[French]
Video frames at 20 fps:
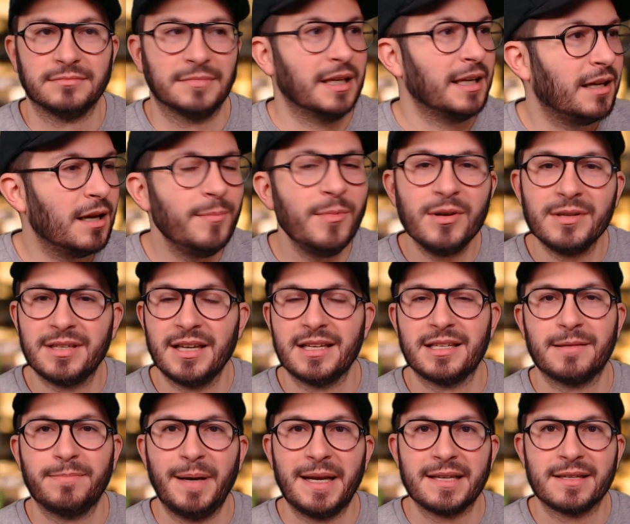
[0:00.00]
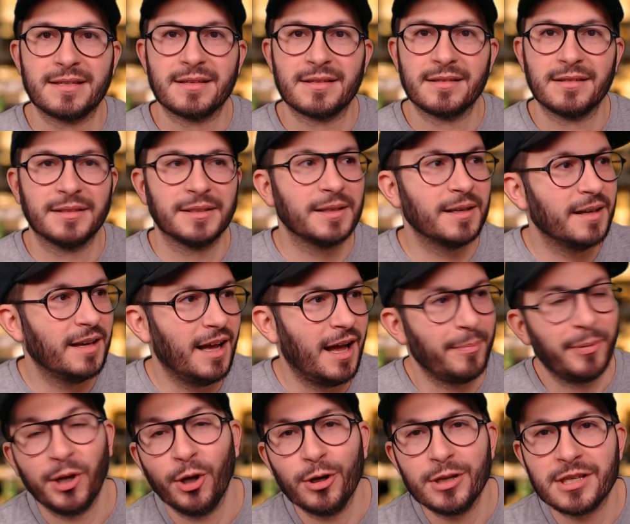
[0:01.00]
Comment ça se passe A
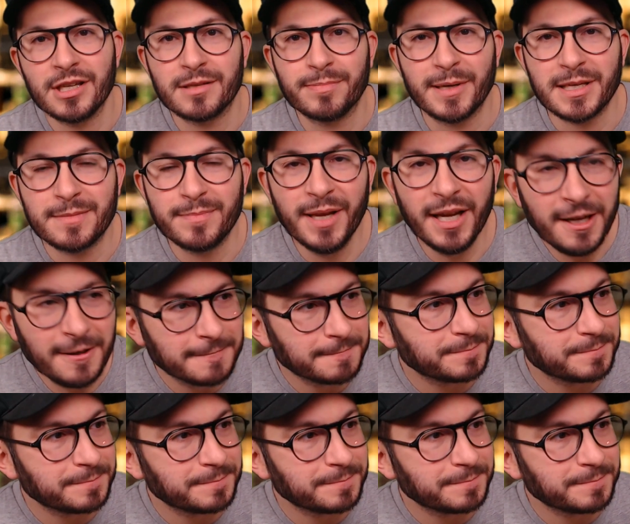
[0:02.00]
priori, ça se passe bien,